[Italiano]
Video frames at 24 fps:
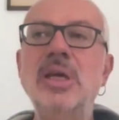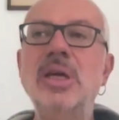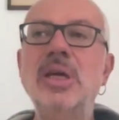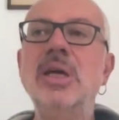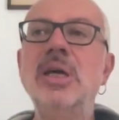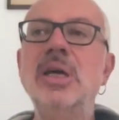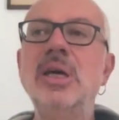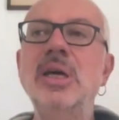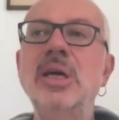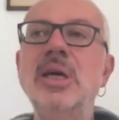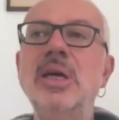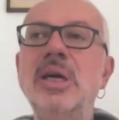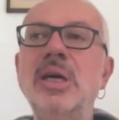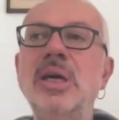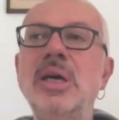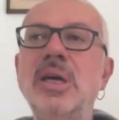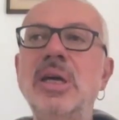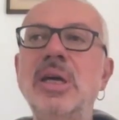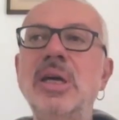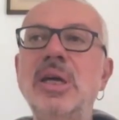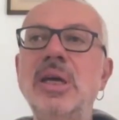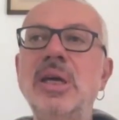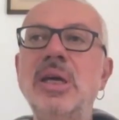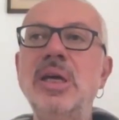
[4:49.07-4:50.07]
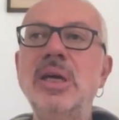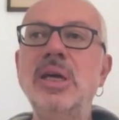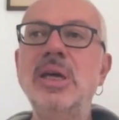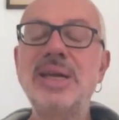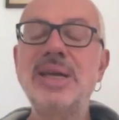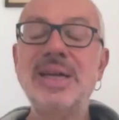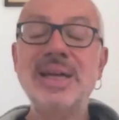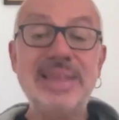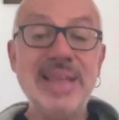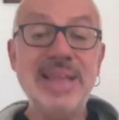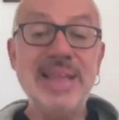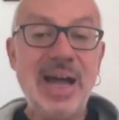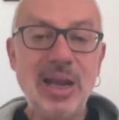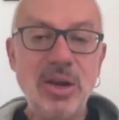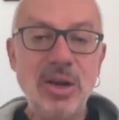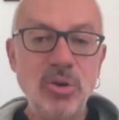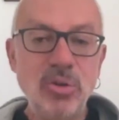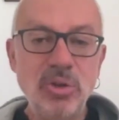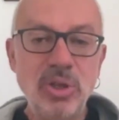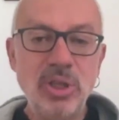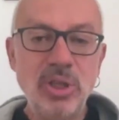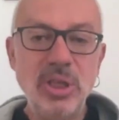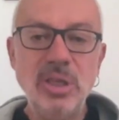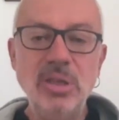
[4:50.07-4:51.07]
eh,
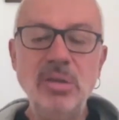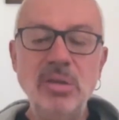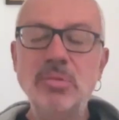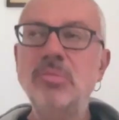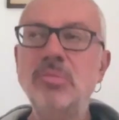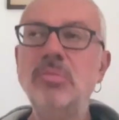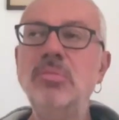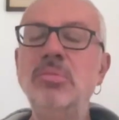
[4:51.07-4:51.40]
cataloghi mh,